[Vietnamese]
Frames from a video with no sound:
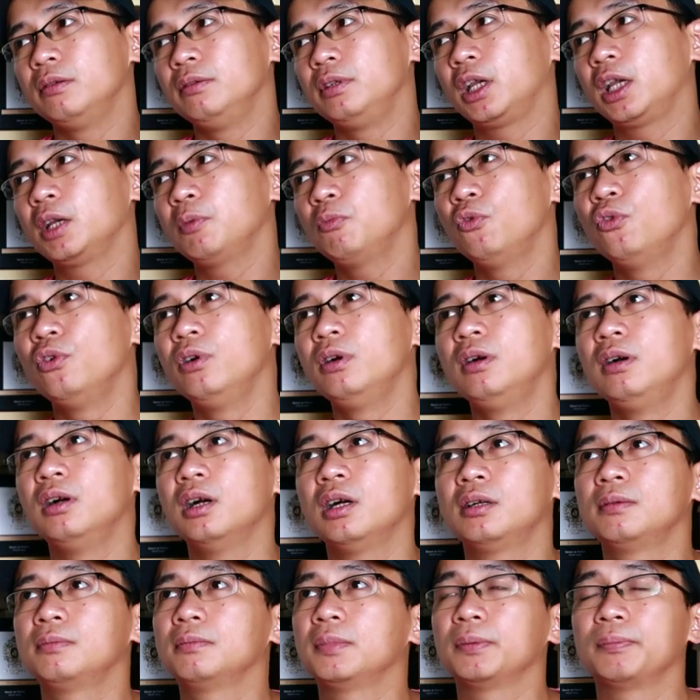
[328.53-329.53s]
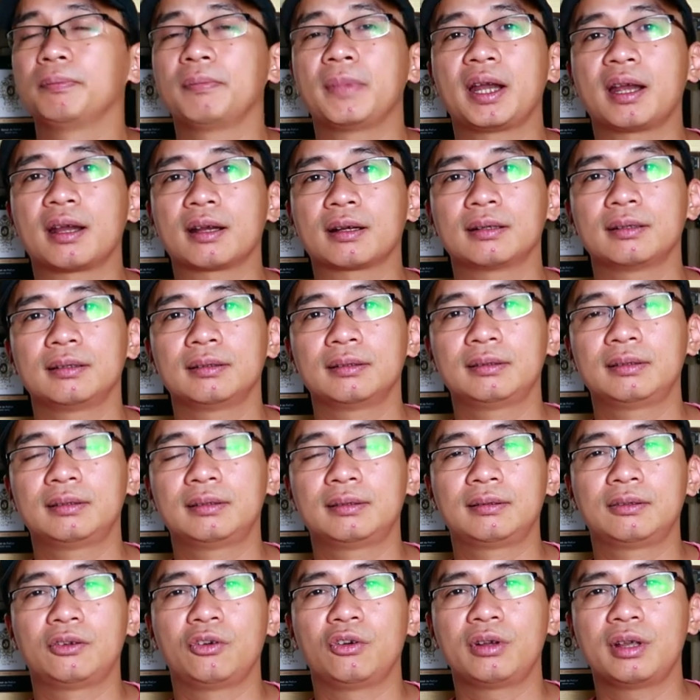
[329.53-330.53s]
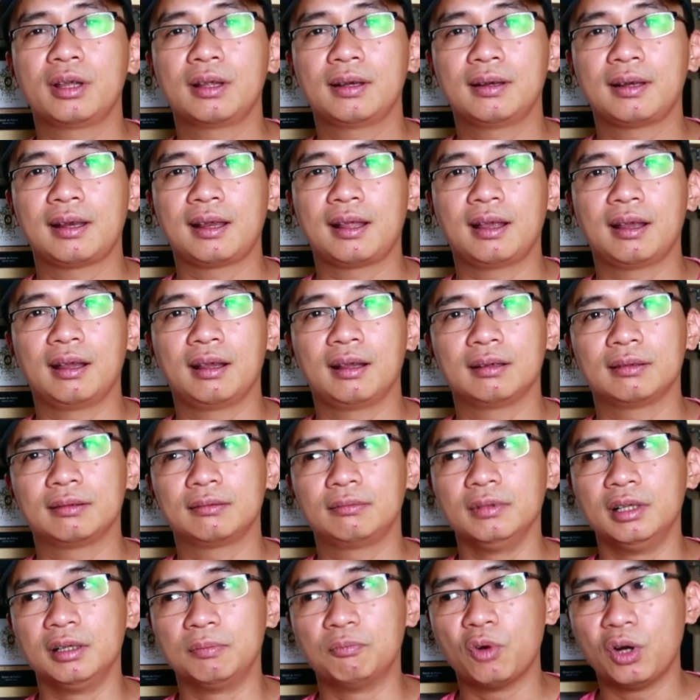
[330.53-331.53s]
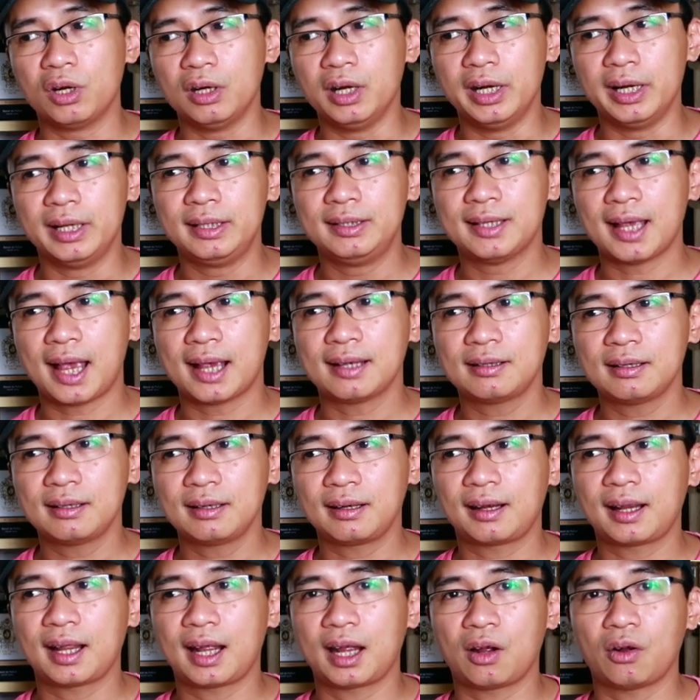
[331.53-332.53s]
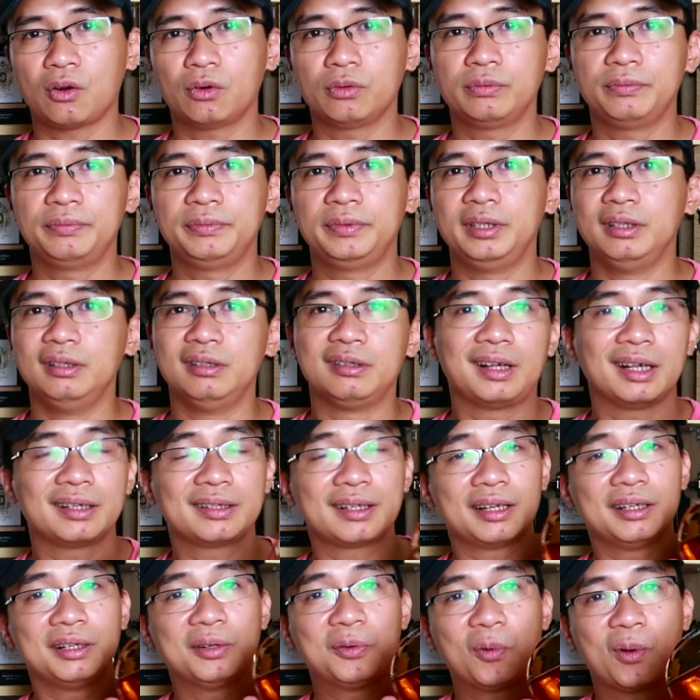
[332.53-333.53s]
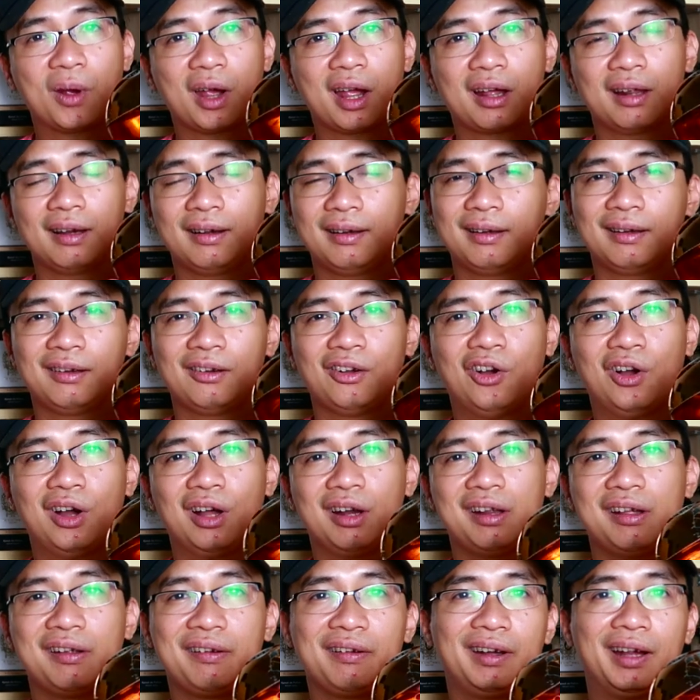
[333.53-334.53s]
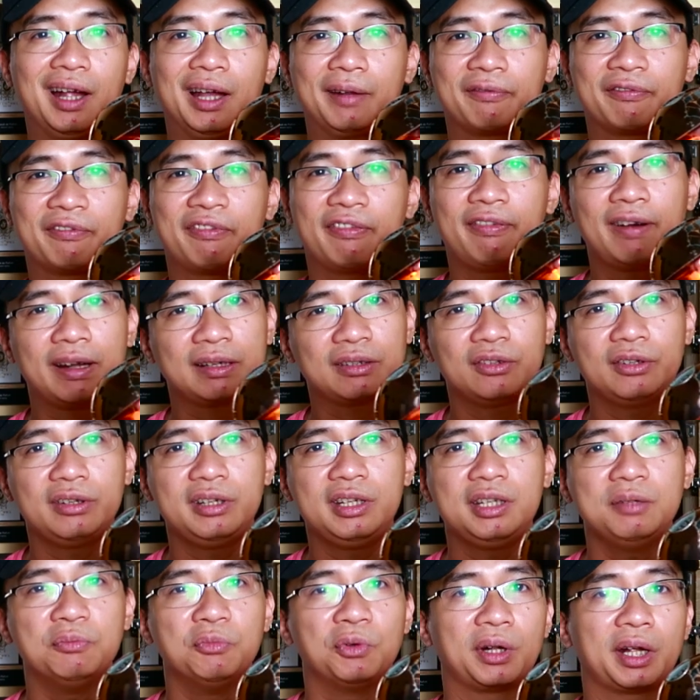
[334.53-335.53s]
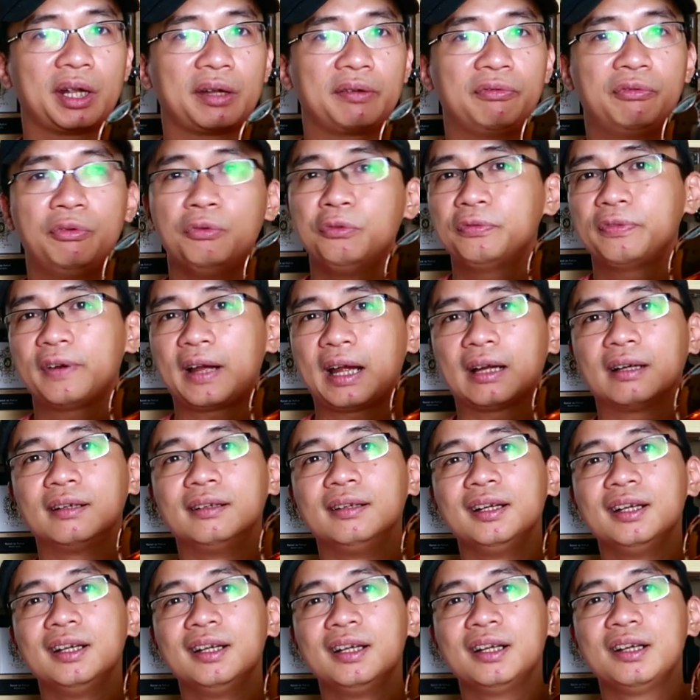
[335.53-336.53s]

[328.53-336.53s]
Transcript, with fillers: những cái mùi hương mà mang có nghĩa là được mọi người đánh giá rất là cao thì các nhà nước hoa họ lại gạt phát nó đi một cách phũ phàng,